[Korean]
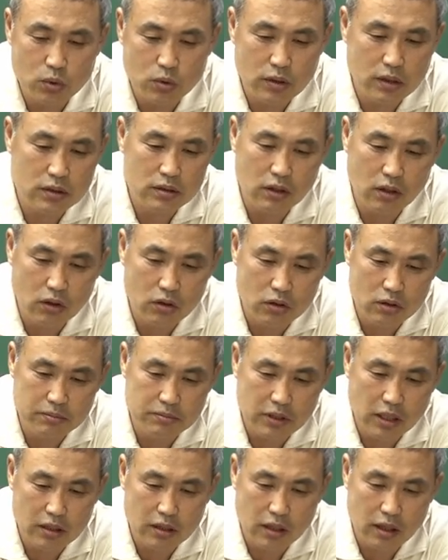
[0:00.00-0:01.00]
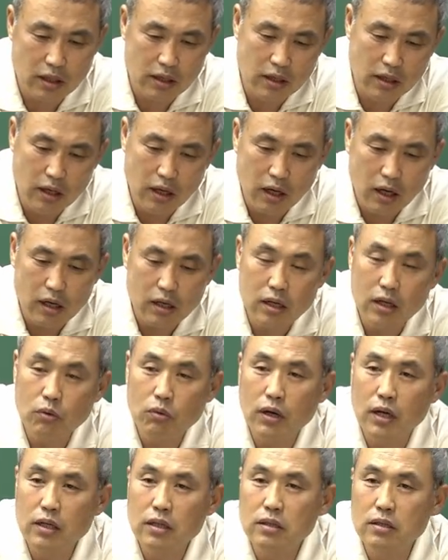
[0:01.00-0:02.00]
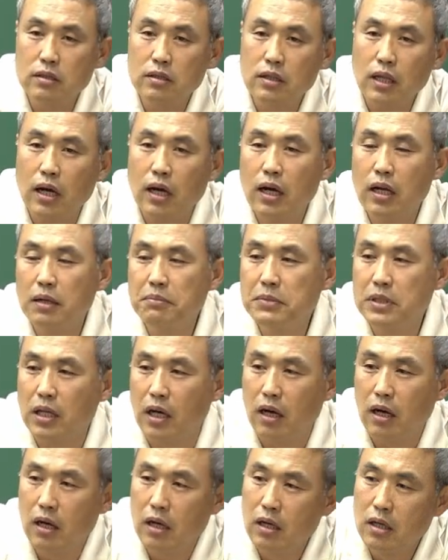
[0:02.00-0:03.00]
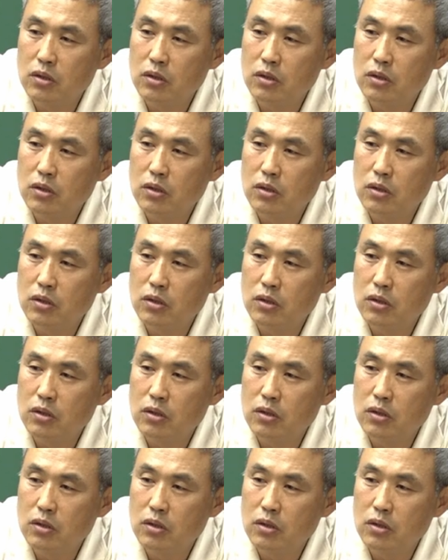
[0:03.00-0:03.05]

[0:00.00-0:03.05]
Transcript: 통해서 여러분한테 하려고 하는 건 딱 하나입니다.